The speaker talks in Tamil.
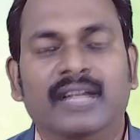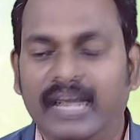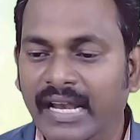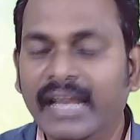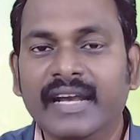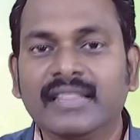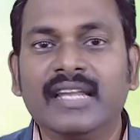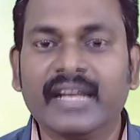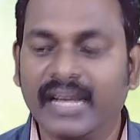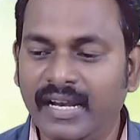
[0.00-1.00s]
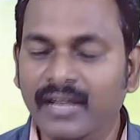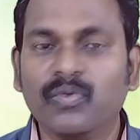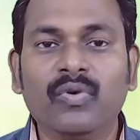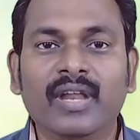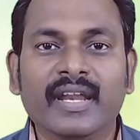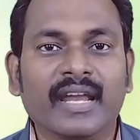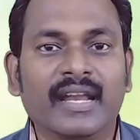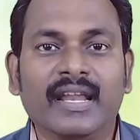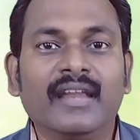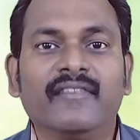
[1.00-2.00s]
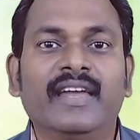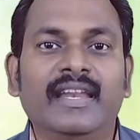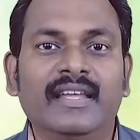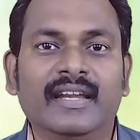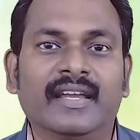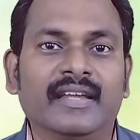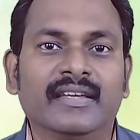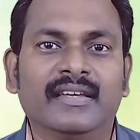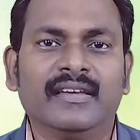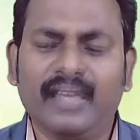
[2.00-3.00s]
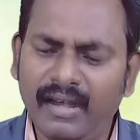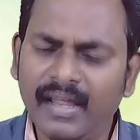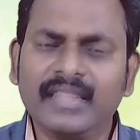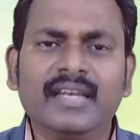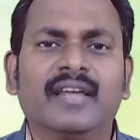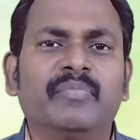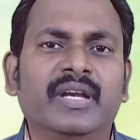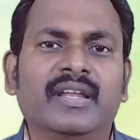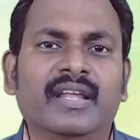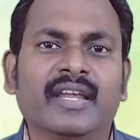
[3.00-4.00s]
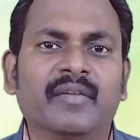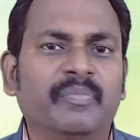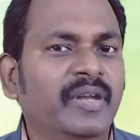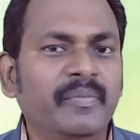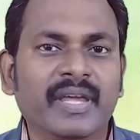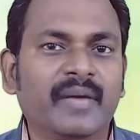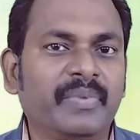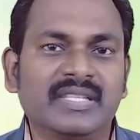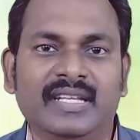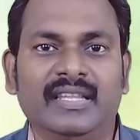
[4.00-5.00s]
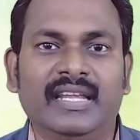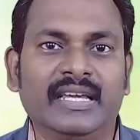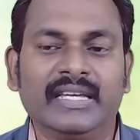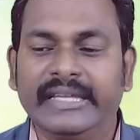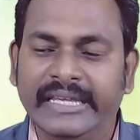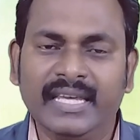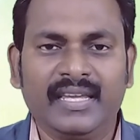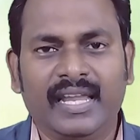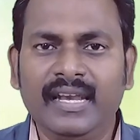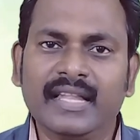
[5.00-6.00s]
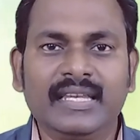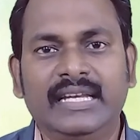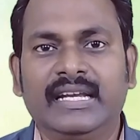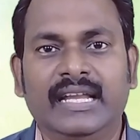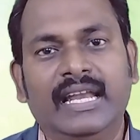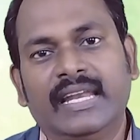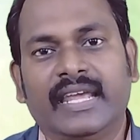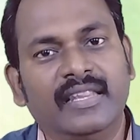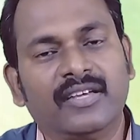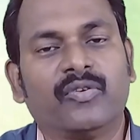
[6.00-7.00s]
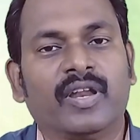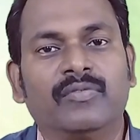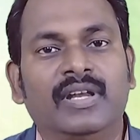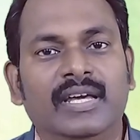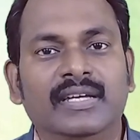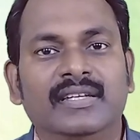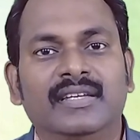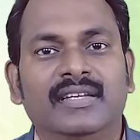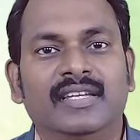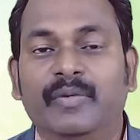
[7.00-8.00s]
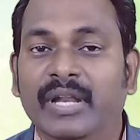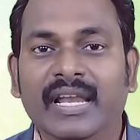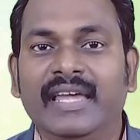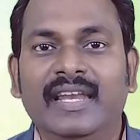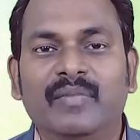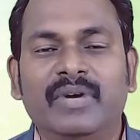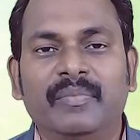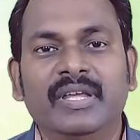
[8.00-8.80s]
நான் நல்ல இடத்துல இருக்கேன் நல்ல ஊரில் இருக்கேன் நான் நல்ல வேலையில் இருக்கிறேன் எல்லாத்துலேயும் நான் பெட்டராக இருக்கேன் பெருமையாக பேசுகிறது இல்லைங்க எல்லாத்துலேயும் நான் நல்லா இருக்கேன் எந்த குறையும் இல்லை இப்படிலாம் இல்லாமல்